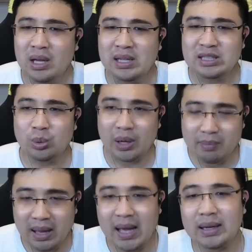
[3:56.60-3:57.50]
สวย
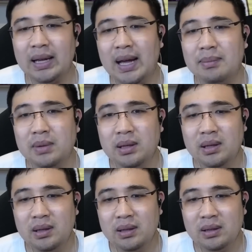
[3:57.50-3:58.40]
มากนะครับ
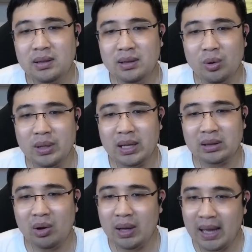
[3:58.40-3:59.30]
คือลูกนี้
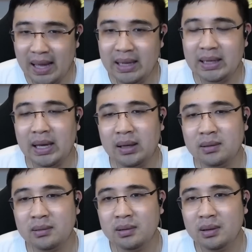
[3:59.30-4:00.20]
ต้องให้ทั้ง
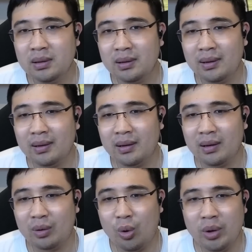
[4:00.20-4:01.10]

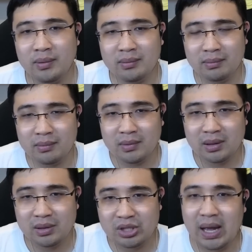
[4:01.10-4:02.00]
คน
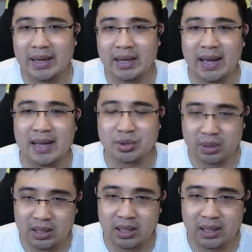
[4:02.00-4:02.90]
จ่ายอย่างอันโท
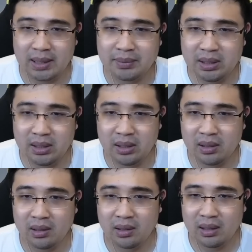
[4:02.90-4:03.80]
นีนะครัที่
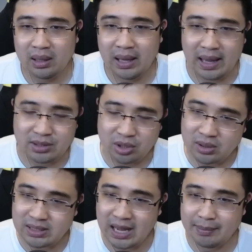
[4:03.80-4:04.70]
หาช่อง
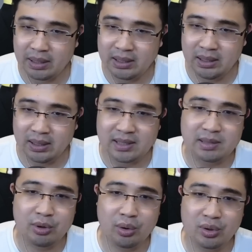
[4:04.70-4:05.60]
จ่ายไปที่คาซิ
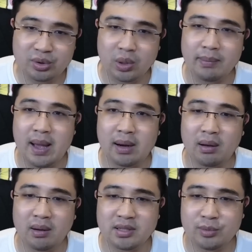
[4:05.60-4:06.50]
เมโรสวยมาก แล้
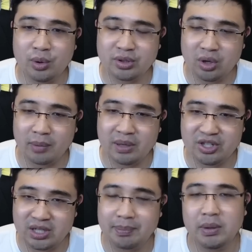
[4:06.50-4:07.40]
วคาซิเมโรสอดไป
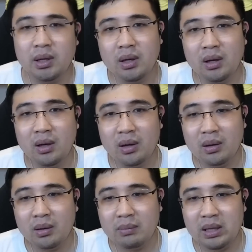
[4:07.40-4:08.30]
ชิป
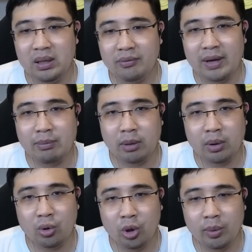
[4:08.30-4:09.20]
มีแฟนบอล
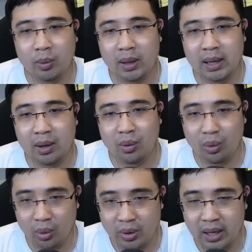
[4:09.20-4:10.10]
บางคนบอกว่า โอ้โห
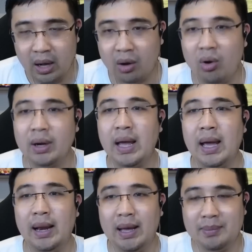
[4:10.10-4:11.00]
ยังกับกองหน้า
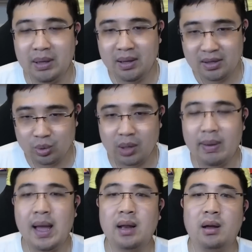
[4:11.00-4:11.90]
นะครับ สวย
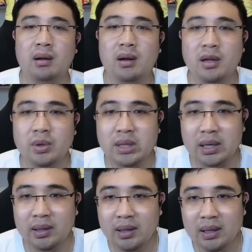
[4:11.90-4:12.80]
มากแล้วก็ยูเนเต็ด
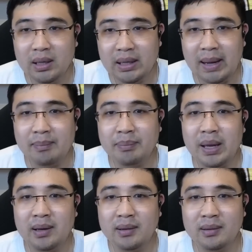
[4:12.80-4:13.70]
นำเป็
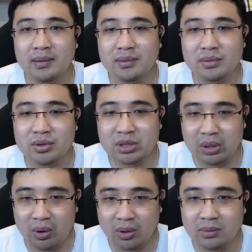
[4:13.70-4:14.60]
น
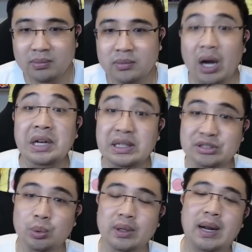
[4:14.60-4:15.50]
2อ๋อหนึ่ง
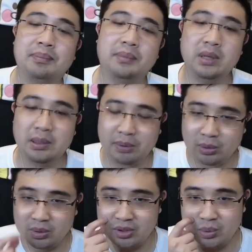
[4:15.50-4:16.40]
ศูนย์ครับหนึ่งประตู
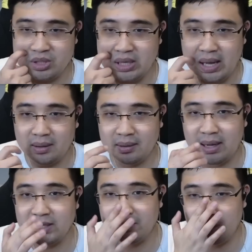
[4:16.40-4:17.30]
ต่อศูนย์จาก
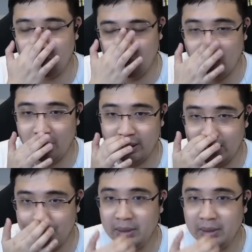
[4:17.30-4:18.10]
คาเซมิโรก่อนนะครับ